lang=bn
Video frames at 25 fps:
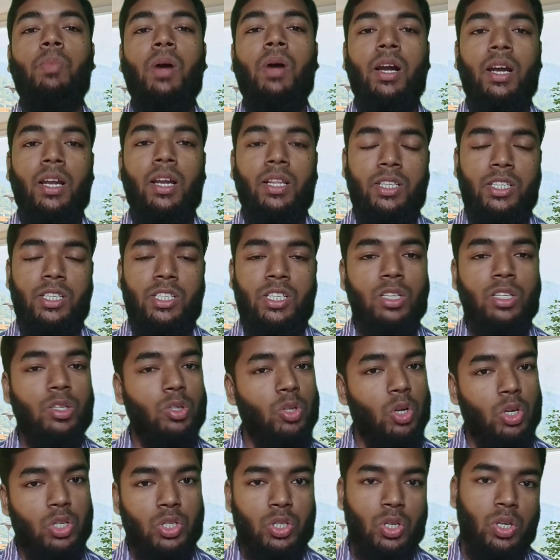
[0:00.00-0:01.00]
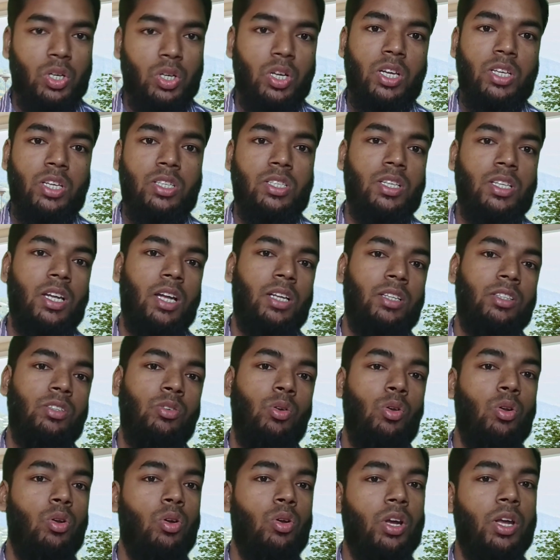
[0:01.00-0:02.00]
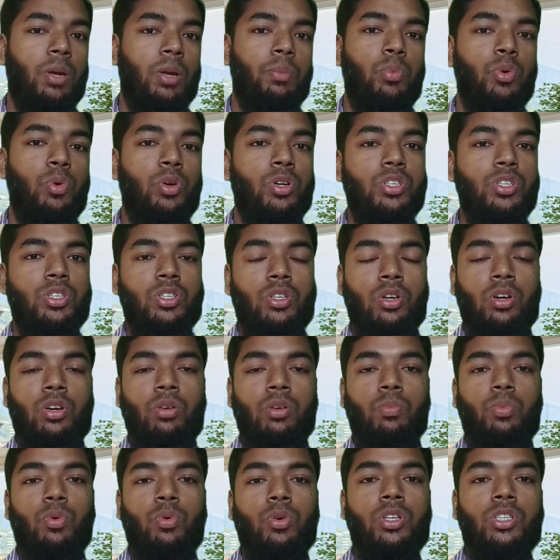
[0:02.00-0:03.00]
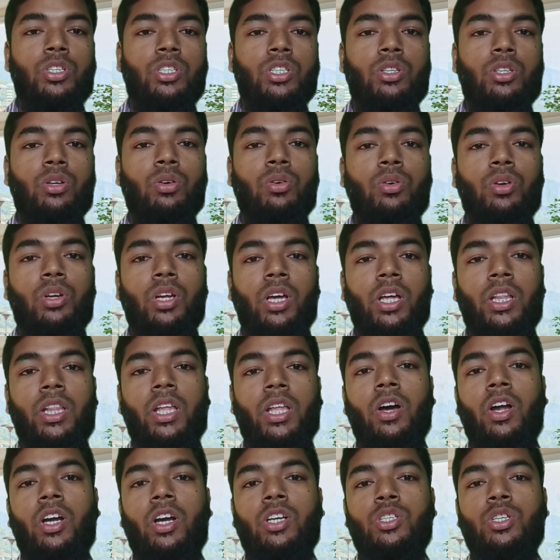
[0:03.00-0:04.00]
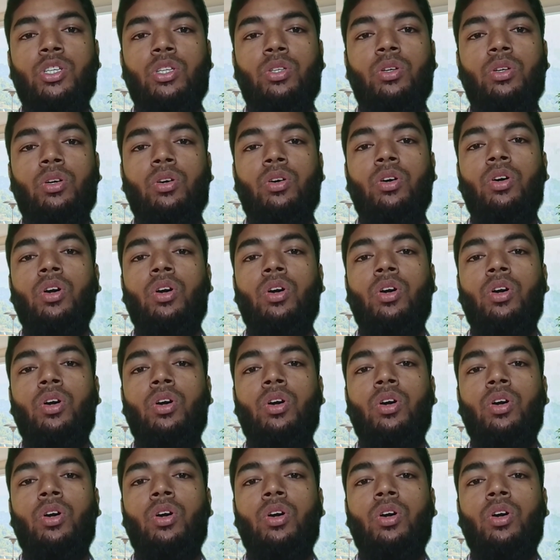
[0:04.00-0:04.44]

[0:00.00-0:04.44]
বাংলাদেশের দর্শনীয় স্থানগুলোকে পরিচিত পরিচিত করিয়ে দেওয়ার জন্য